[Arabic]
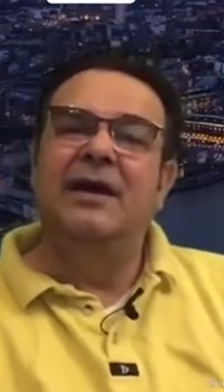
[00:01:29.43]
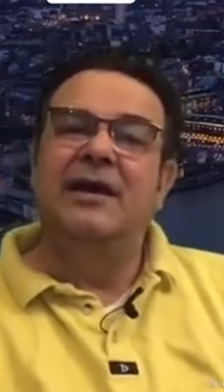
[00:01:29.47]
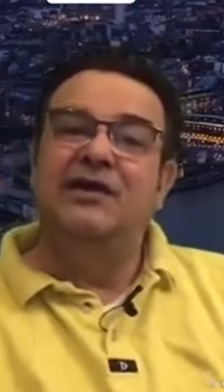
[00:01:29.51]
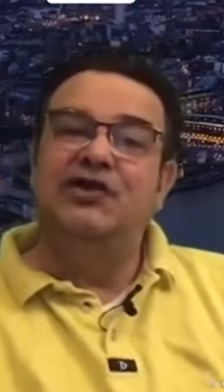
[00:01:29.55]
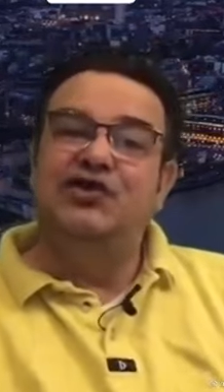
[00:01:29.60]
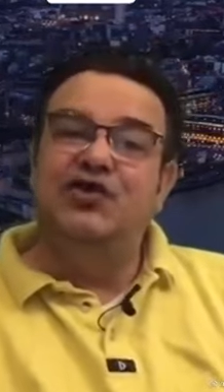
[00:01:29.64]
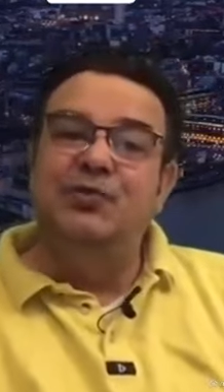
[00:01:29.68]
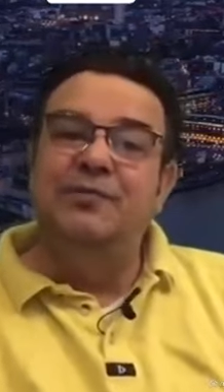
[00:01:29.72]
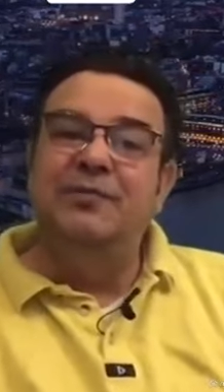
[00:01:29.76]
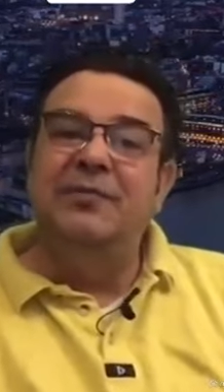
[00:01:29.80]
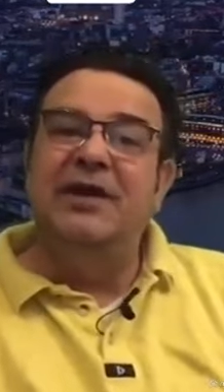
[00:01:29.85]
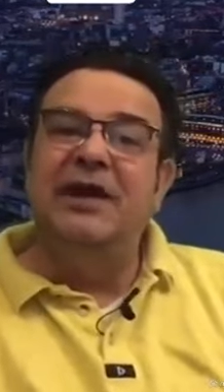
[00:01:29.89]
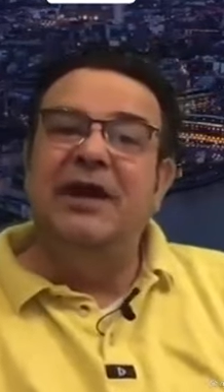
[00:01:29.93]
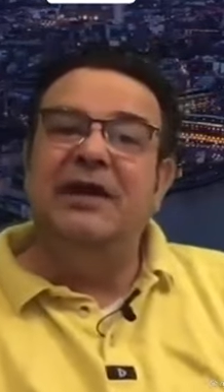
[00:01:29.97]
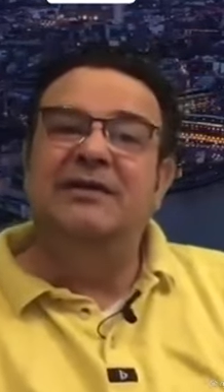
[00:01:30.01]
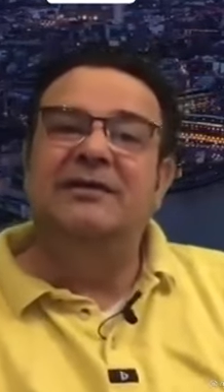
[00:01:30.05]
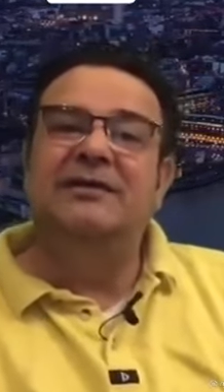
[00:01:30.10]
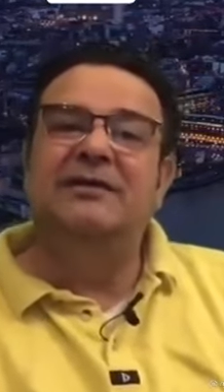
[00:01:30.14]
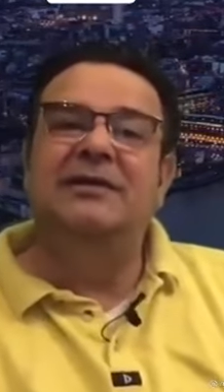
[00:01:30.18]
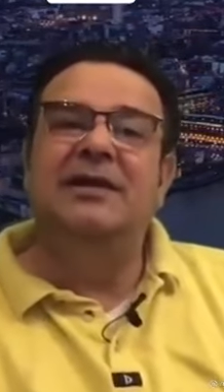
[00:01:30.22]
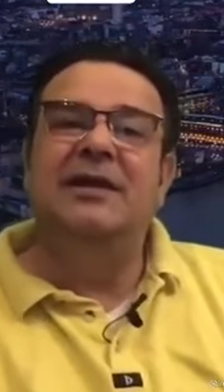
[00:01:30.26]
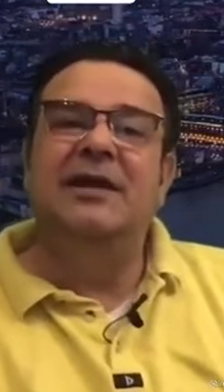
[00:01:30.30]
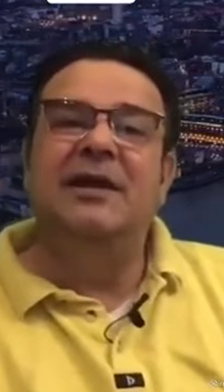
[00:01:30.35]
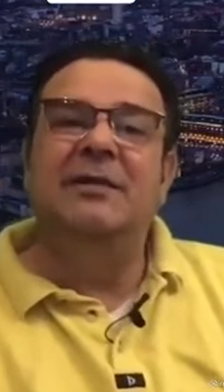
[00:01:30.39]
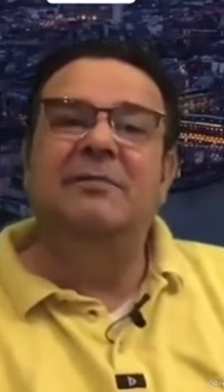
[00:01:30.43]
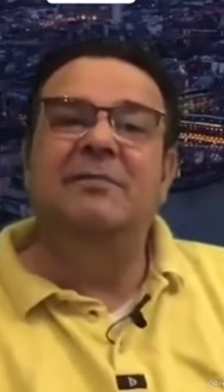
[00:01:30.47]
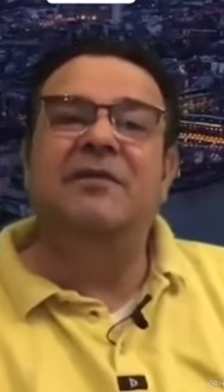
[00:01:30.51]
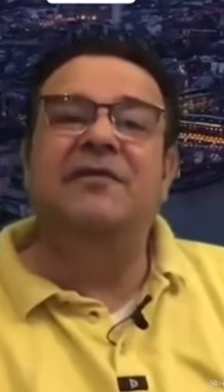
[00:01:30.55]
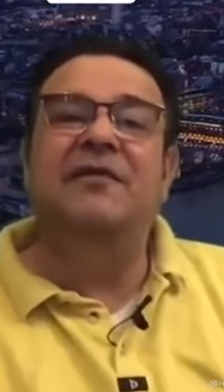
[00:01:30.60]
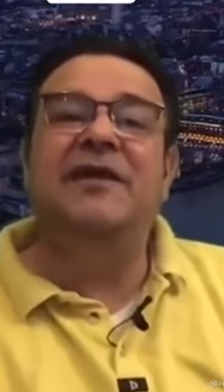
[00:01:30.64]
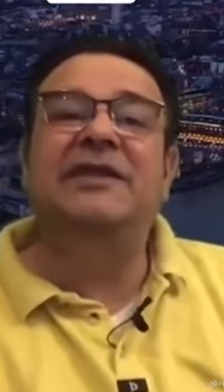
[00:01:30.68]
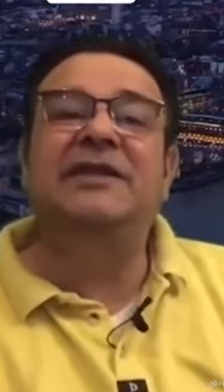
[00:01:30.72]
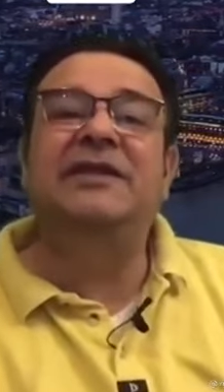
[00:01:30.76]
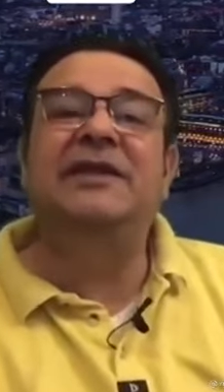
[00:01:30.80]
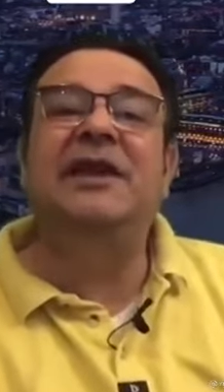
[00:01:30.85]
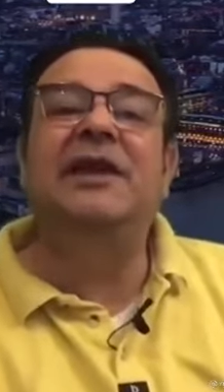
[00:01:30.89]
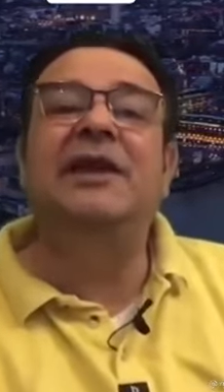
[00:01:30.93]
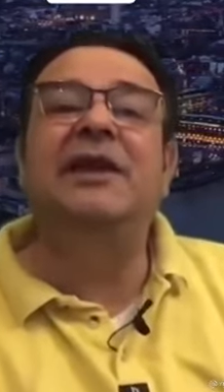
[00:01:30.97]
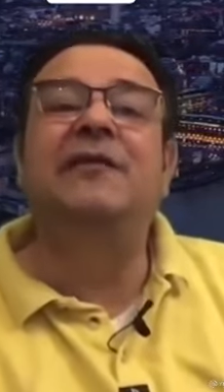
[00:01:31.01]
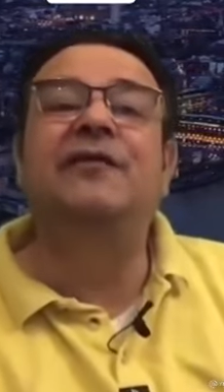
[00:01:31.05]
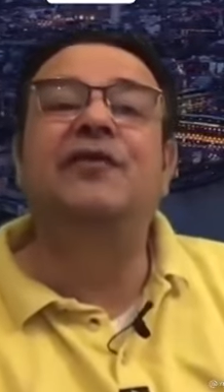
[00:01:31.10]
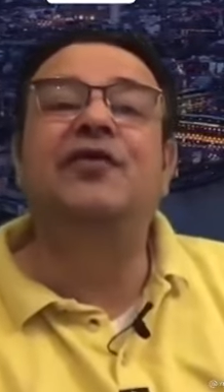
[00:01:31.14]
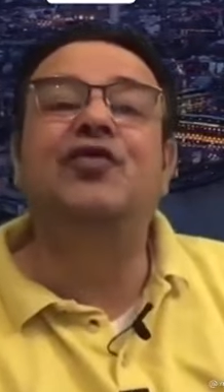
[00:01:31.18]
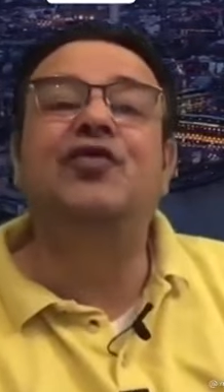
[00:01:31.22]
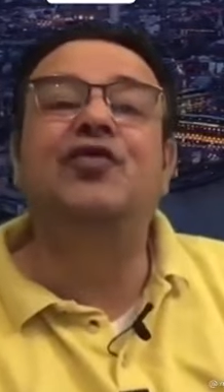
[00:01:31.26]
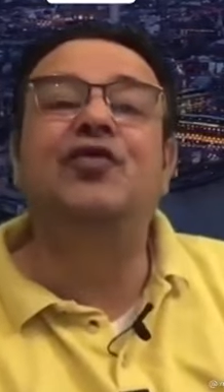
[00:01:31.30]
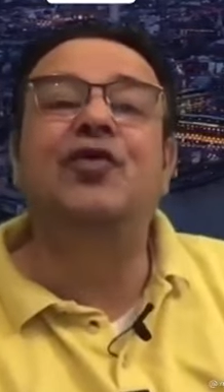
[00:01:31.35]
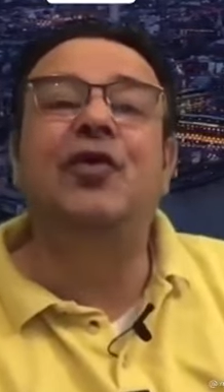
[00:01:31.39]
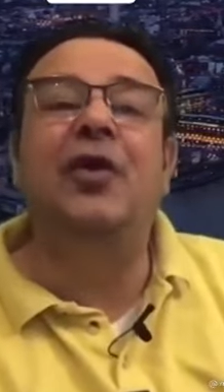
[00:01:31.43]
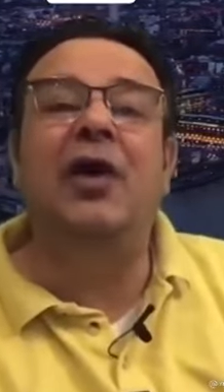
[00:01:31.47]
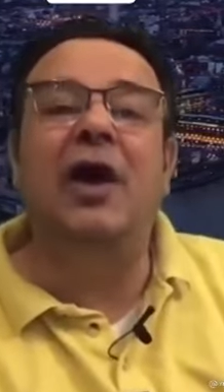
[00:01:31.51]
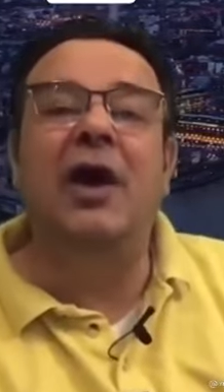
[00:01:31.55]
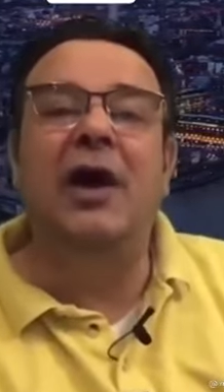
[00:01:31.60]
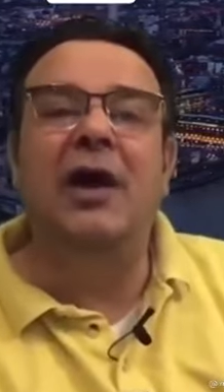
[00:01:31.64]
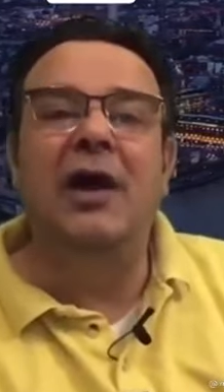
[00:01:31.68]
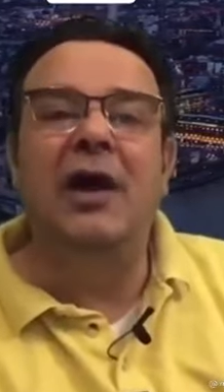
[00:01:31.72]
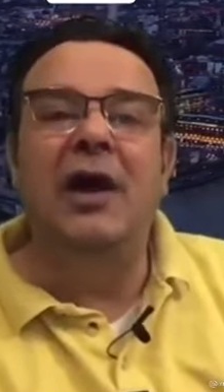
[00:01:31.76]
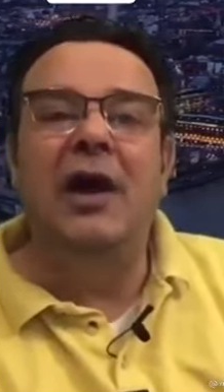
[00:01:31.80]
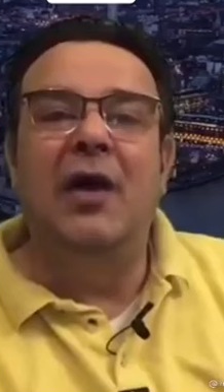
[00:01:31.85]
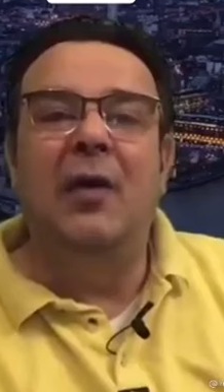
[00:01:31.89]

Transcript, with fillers: سميت بفتح الفتوح